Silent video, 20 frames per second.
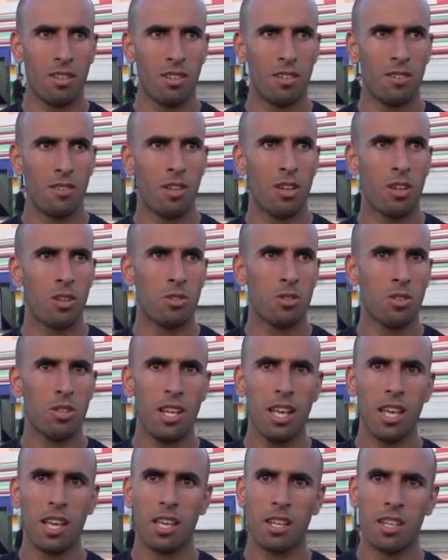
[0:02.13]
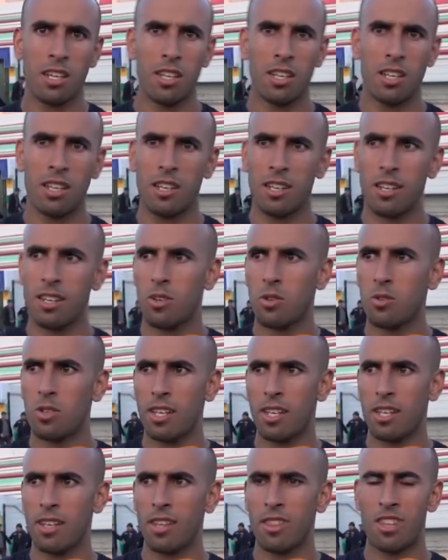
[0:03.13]
فالرجاء حققنا
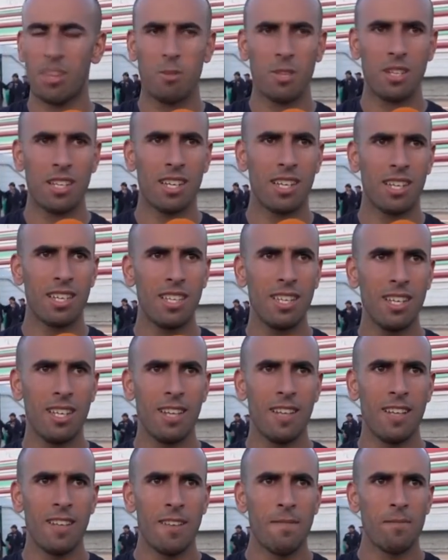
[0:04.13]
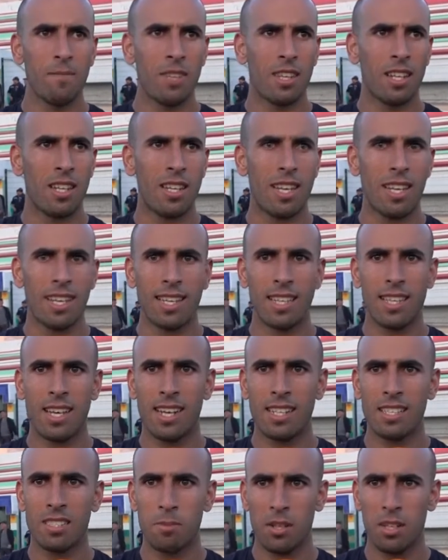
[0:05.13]
النقطه يعني الثمينه هذه اللي اكيد
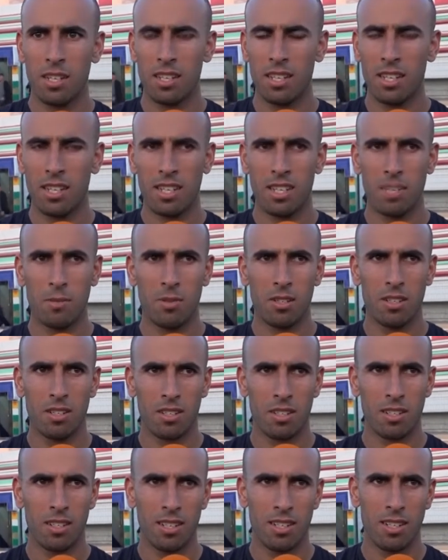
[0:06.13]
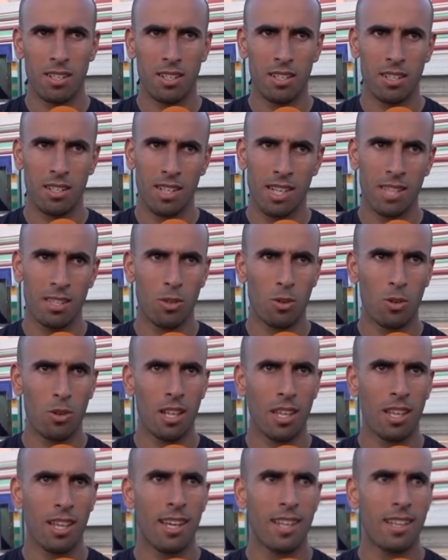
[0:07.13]
راح تسمح لنا يعني بنحضروا
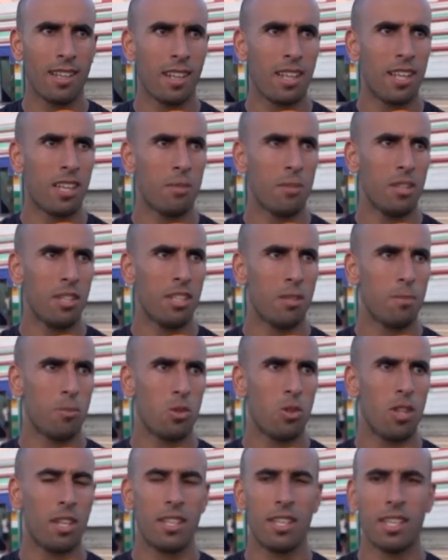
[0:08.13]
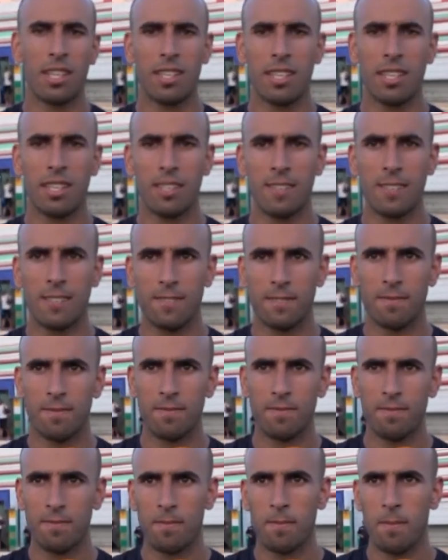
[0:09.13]
اللقاءات القادمه يعني بكل اريحيه
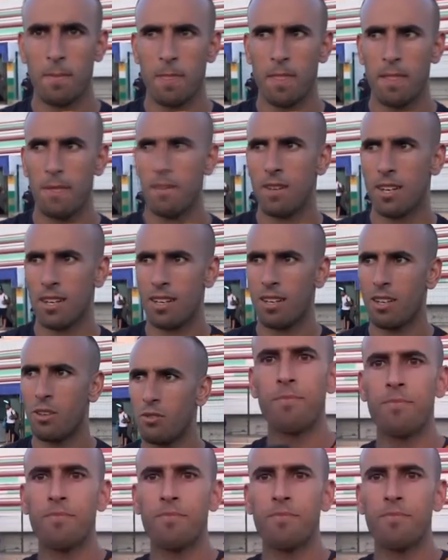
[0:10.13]
بارك الله